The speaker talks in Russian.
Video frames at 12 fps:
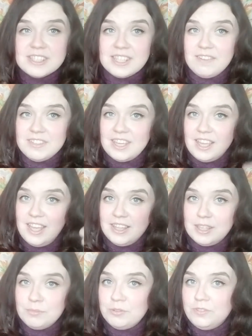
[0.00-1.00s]
ставьте
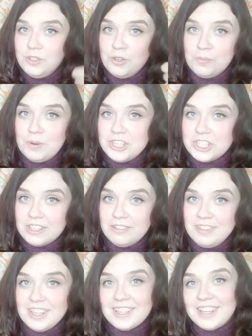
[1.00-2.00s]
этому видео пальчики
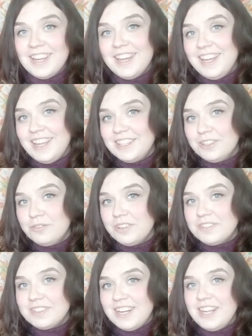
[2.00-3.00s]
вверх и до
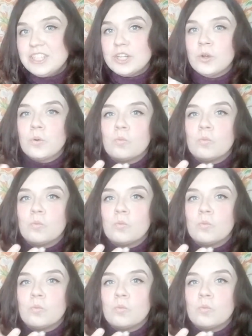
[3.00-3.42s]
новых встреч!